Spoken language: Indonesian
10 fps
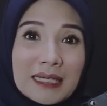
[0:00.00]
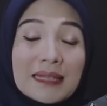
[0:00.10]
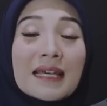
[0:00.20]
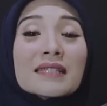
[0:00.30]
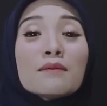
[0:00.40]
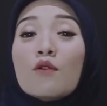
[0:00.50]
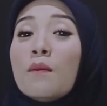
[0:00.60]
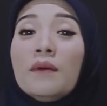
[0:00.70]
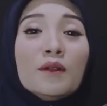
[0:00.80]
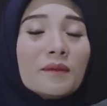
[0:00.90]
Kita semua
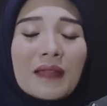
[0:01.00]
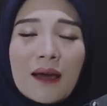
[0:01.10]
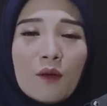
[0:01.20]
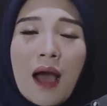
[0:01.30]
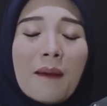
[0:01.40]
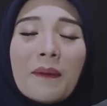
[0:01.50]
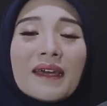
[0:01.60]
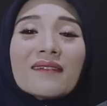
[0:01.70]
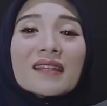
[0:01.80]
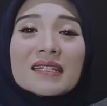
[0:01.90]
belum tahu apa
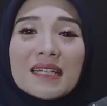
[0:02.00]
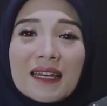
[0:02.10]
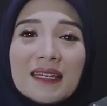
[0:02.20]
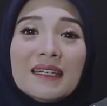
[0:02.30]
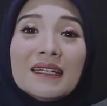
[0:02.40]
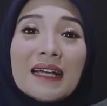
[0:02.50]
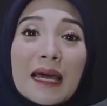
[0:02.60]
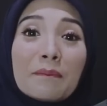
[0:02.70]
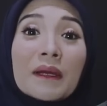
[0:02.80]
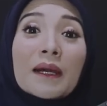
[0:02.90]
yang terjadi
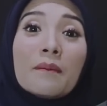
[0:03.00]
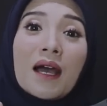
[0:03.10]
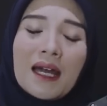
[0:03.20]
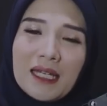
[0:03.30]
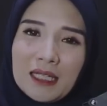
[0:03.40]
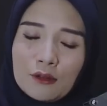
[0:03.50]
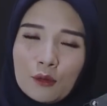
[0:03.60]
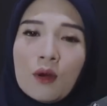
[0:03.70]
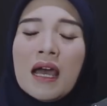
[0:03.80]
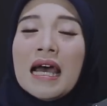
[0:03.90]
dengan penerbangan
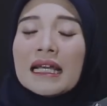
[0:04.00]
itu,